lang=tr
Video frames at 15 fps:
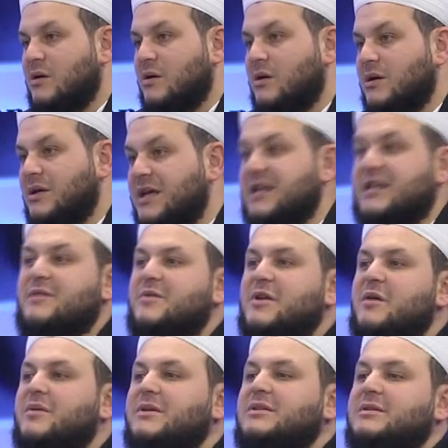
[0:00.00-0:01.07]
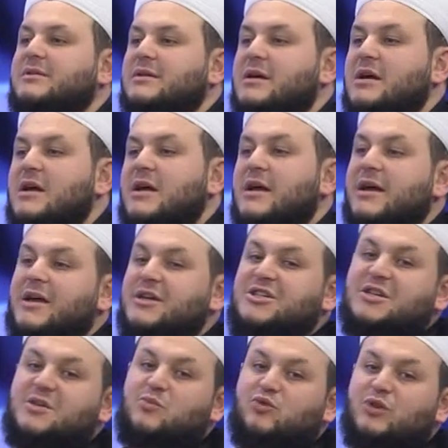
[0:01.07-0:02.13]
Yerin dibine batırdık. E
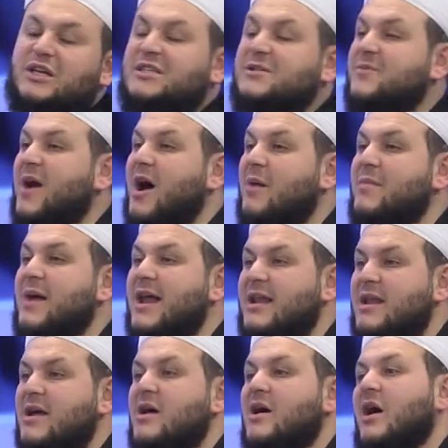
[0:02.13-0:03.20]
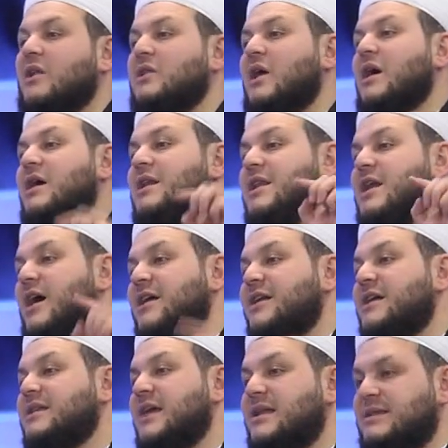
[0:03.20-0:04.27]
şimdi bu nasıl bir amel? Allah'ın
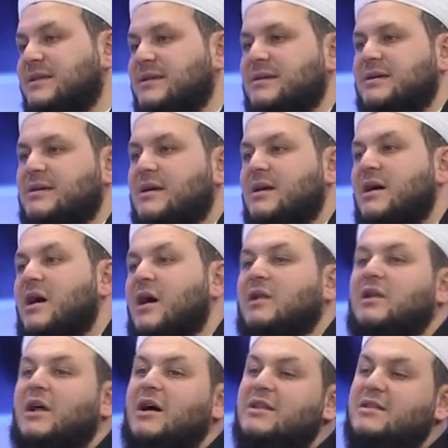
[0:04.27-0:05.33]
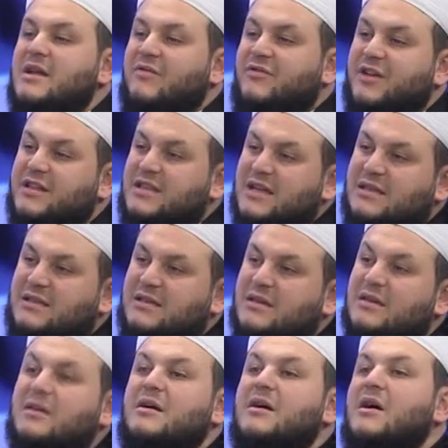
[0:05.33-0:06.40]
lanet ettiği, Allah'ın nefret
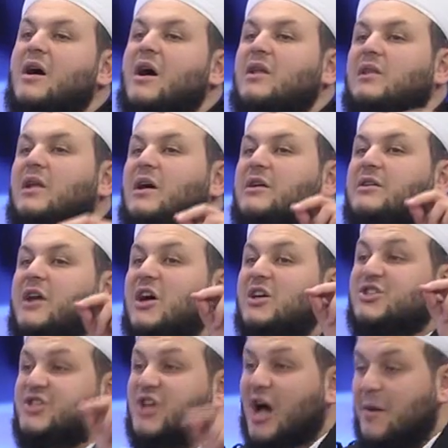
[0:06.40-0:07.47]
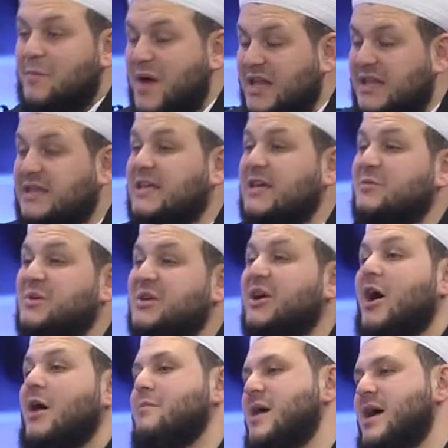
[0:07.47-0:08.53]
ettiği, Allah'ın azap ettiği
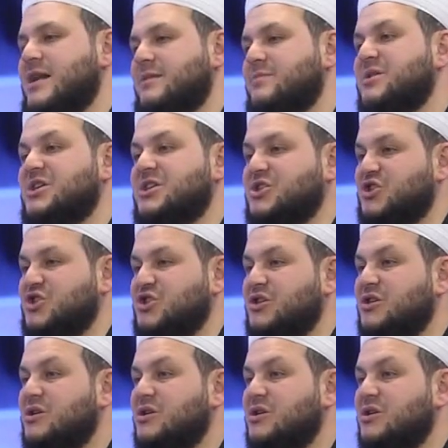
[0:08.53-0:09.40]
bir amel, bir iş.